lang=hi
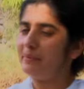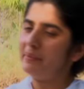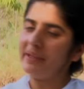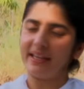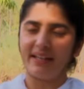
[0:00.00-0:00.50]
अभी
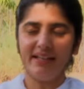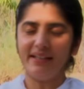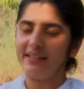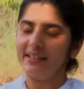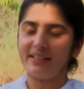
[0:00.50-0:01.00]
भी है ना
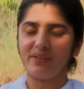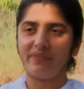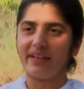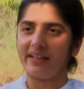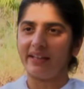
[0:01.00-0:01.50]
इट्स
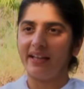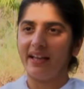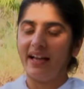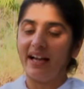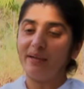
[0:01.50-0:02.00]
फाइन
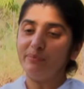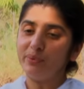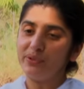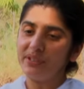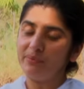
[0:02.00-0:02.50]
अब
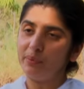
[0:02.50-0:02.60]
मुझे